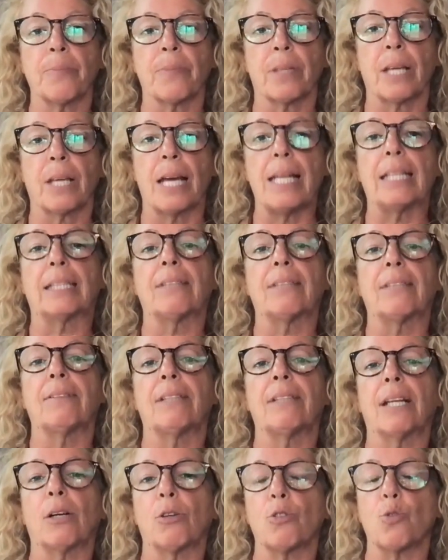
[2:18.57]
è
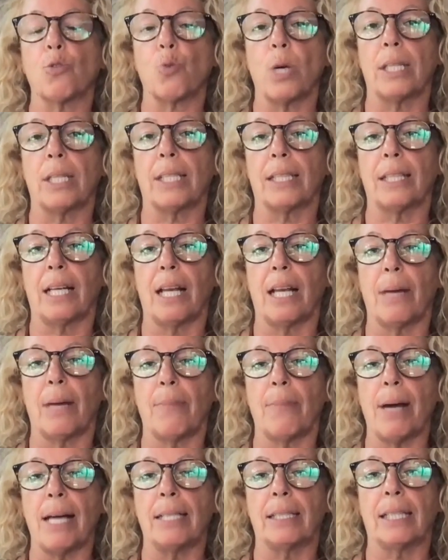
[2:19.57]
l'attività consueta della
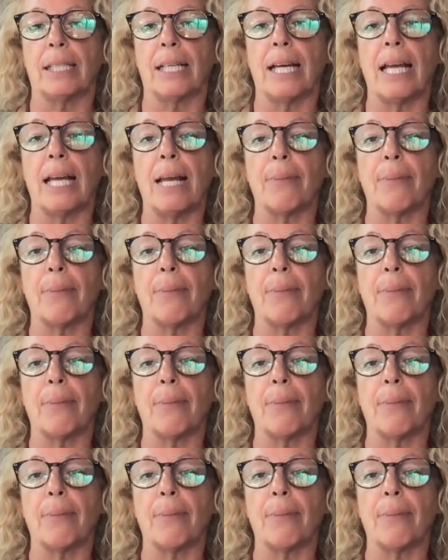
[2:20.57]
mente e